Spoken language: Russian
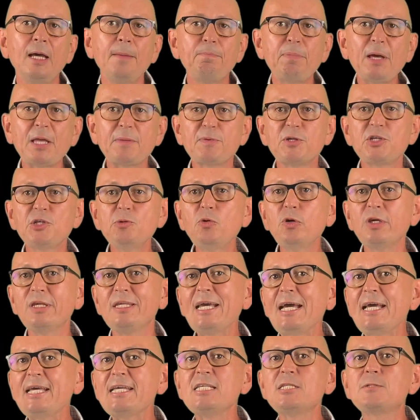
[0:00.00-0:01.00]
5 почему я
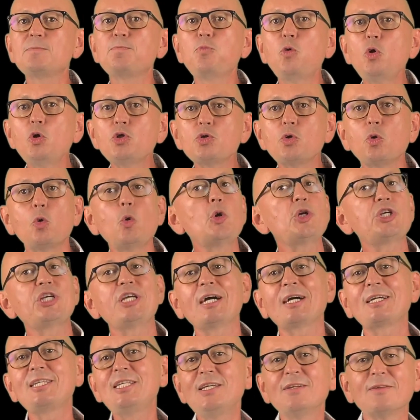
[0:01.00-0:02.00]
использую очень
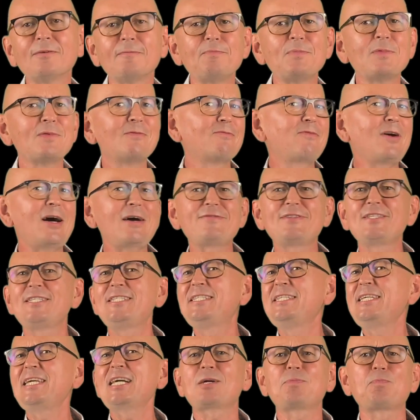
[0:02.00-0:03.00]
активно во
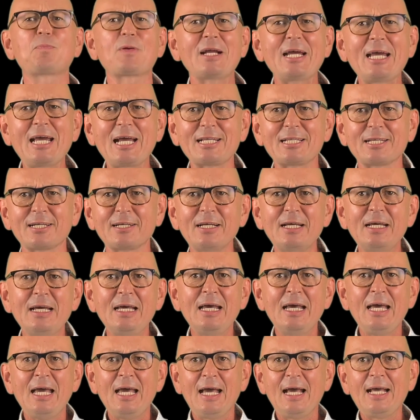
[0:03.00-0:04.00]
всех проектах.
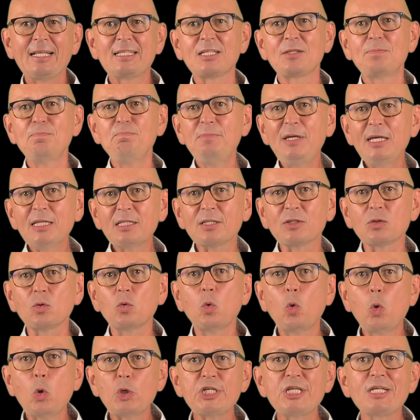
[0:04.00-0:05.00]
Этот метод
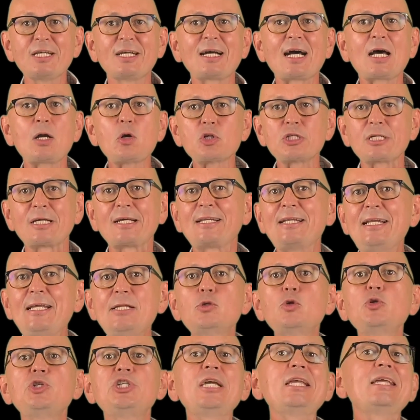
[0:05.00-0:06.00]
очень хорош для
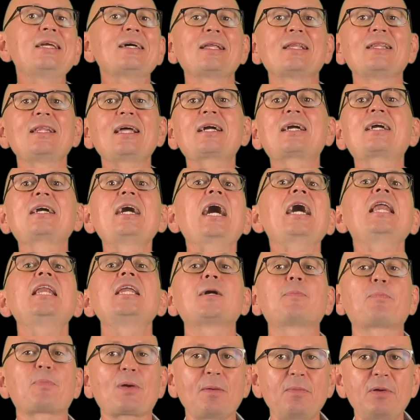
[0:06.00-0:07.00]
изучения
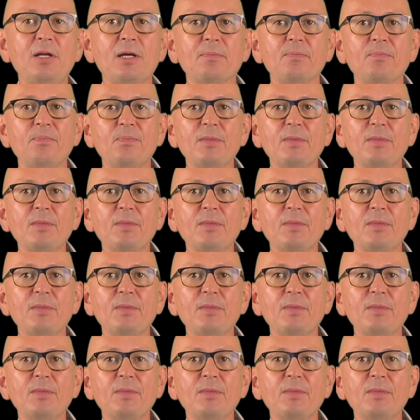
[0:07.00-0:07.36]
локальных проблем.